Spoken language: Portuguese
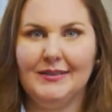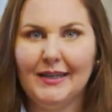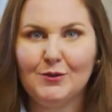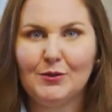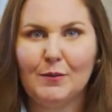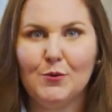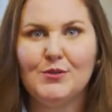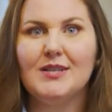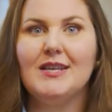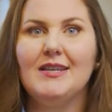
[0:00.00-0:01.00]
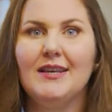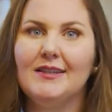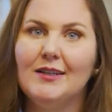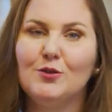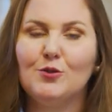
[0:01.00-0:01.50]
dentro da bolsinha,
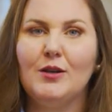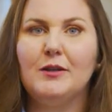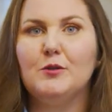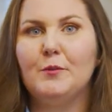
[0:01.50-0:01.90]
dentro do líquido